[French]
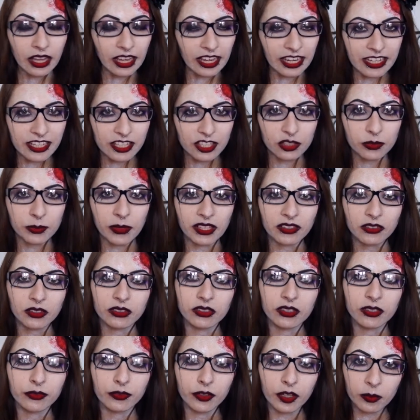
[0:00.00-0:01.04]
Et je
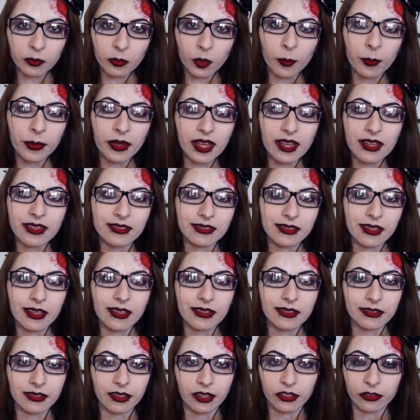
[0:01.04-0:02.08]
m'attendais vraiment pas à ça,
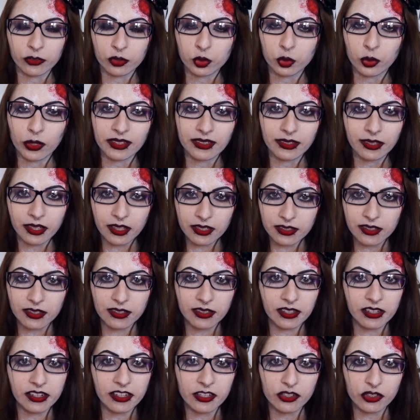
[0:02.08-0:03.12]
c'est un choix très
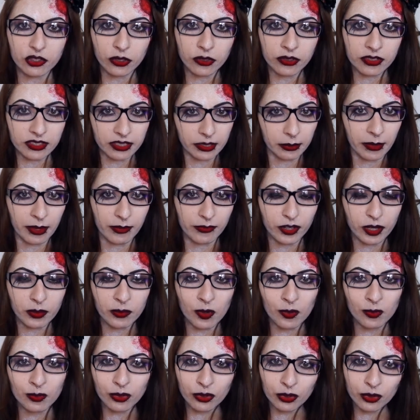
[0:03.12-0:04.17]
intelligent et ça m'a
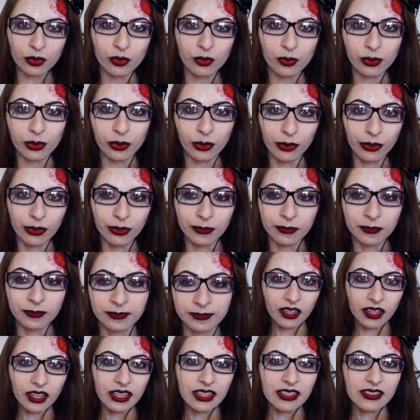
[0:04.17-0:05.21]
vraiment beaucoup plu.
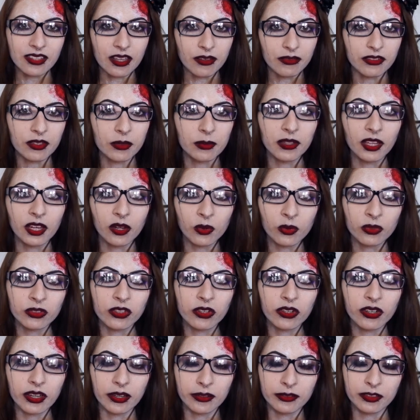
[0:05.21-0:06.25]
Ça faisait bien
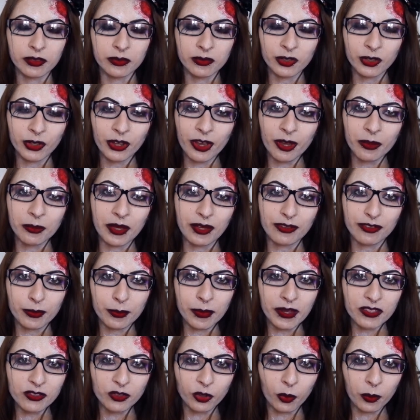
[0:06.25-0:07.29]
longtemps qu'un film d'horreur m'avait
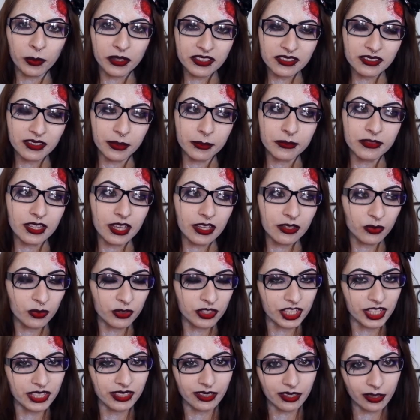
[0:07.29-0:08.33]
pas surprise comme ça, donc
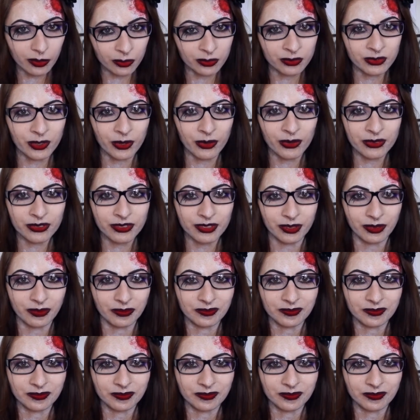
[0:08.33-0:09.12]
j'étais contente.